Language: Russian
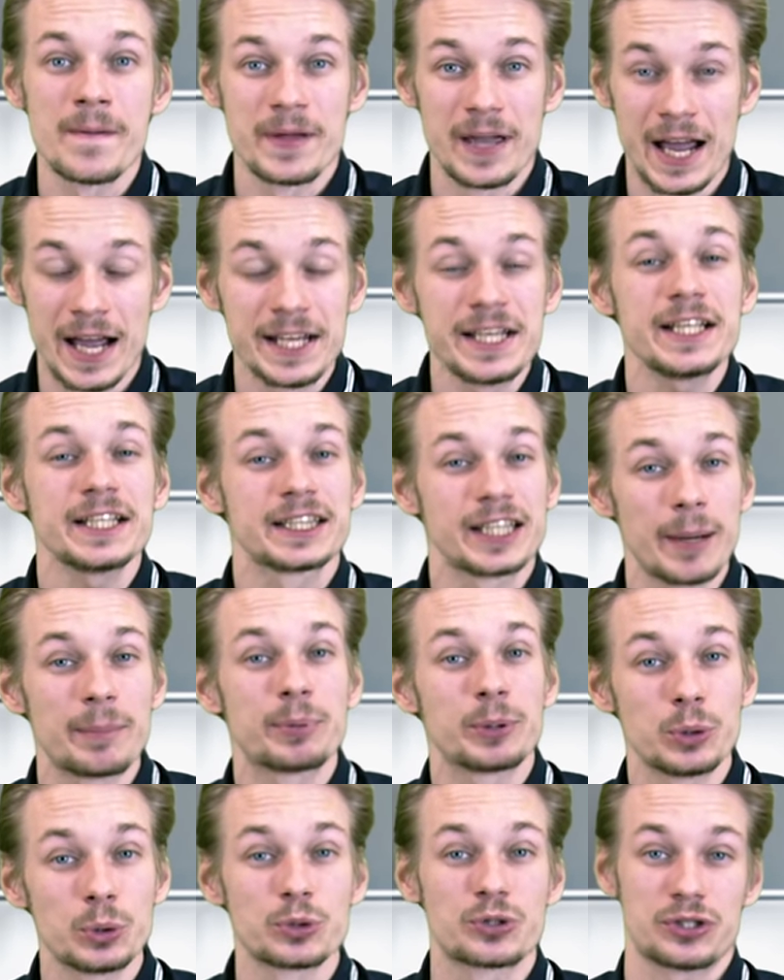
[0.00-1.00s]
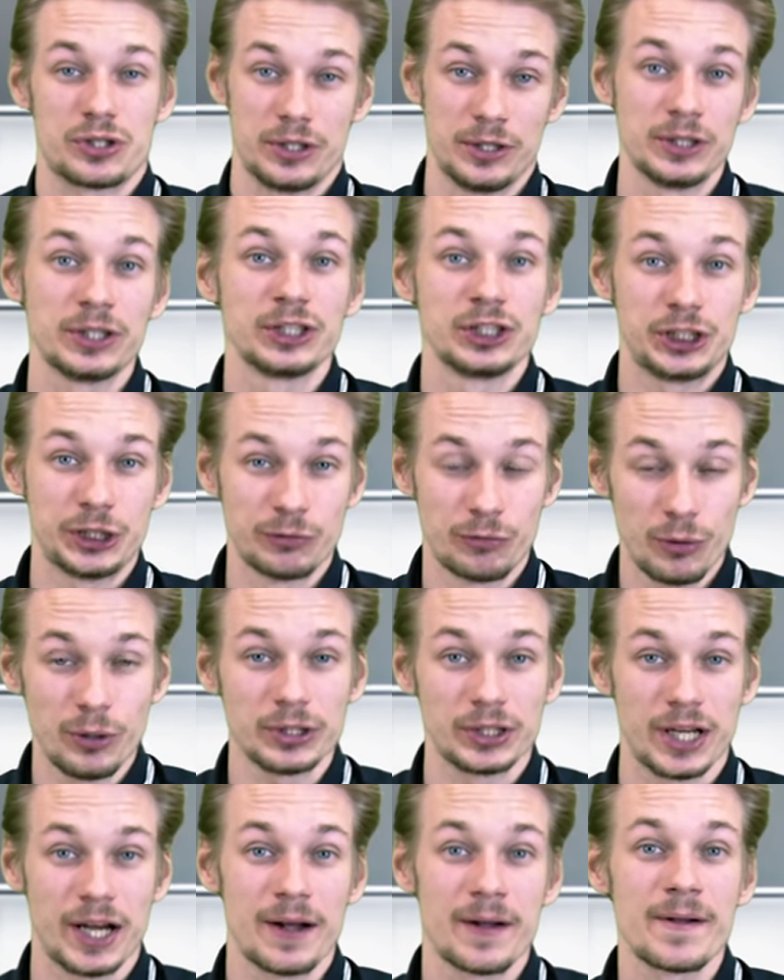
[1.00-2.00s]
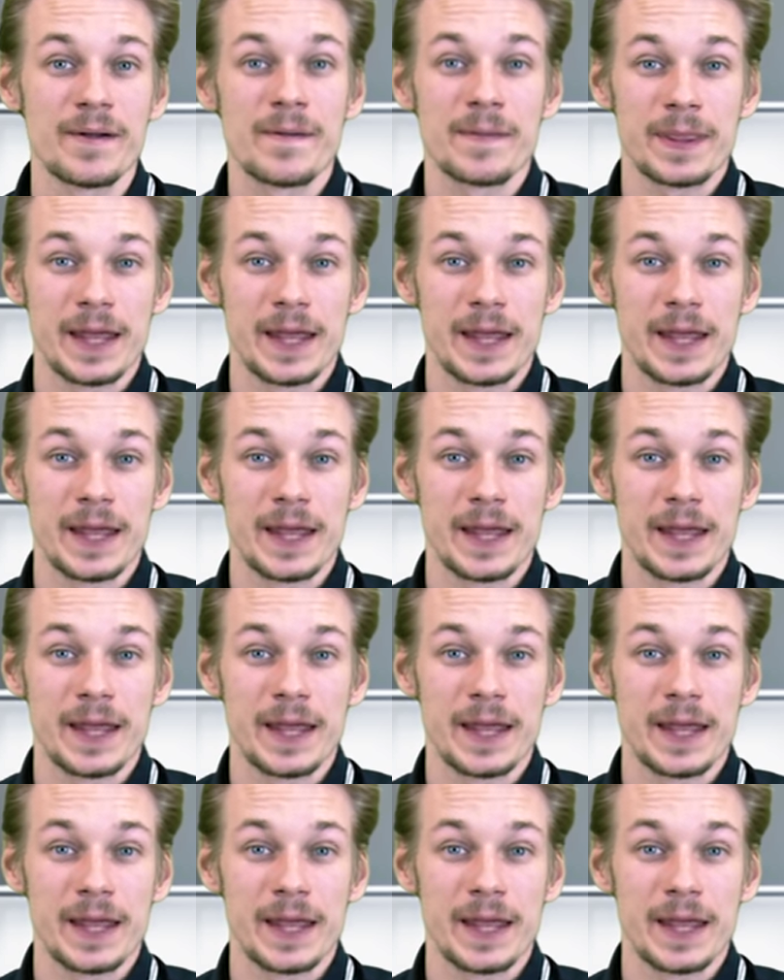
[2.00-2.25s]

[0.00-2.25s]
И они добьются чего-то,